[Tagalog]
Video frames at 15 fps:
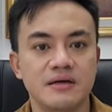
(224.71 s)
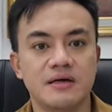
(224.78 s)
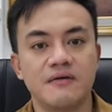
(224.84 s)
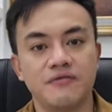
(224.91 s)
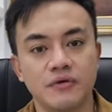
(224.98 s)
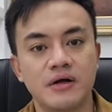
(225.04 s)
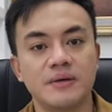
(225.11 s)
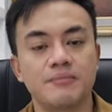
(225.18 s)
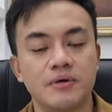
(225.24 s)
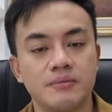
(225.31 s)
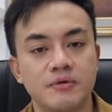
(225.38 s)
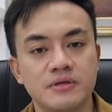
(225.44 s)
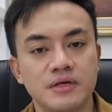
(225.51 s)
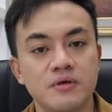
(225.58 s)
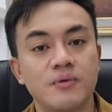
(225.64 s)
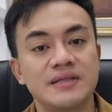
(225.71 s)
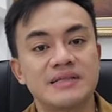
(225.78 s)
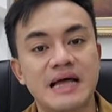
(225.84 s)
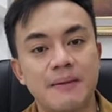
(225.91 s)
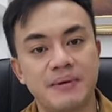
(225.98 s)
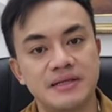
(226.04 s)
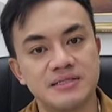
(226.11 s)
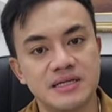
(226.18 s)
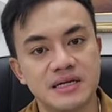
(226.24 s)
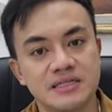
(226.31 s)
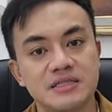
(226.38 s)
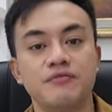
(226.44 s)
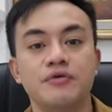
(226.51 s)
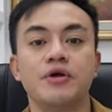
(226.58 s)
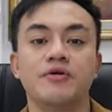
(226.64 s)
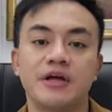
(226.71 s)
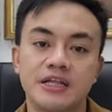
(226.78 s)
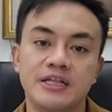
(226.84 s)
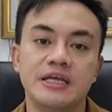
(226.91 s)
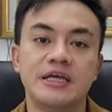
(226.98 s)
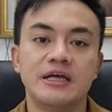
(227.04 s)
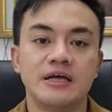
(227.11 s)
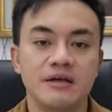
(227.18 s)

if you got promoted, what happens next if you're ready,